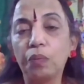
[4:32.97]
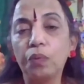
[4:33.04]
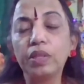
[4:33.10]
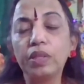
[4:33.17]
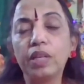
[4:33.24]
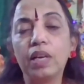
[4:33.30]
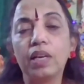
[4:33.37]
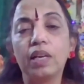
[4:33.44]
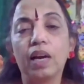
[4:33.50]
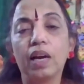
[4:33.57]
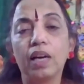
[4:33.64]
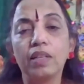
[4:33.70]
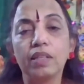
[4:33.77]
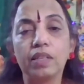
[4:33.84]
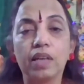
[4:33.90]
புரிதல்
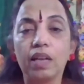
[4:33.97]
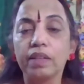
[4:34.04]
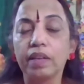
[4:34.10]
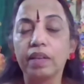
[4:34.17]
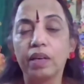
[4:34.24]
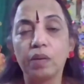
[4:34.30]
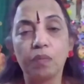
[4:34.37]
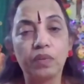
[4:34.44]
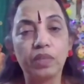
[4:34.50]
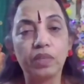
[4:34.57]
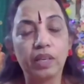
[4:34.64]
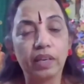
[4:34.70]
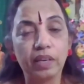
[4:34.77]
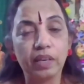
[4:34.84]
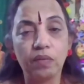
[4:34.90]
இல்லாததுனாலதான் நம்ம வந்து
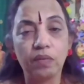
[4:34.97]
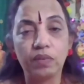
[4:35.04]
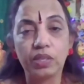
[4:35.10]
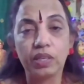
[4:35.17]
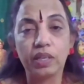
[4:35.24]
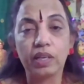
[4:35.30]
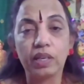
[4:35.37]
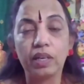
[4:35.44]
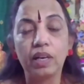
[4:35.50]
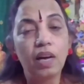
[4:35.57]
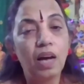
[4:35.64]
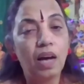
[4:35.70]
நிறைய விஷயங்கள்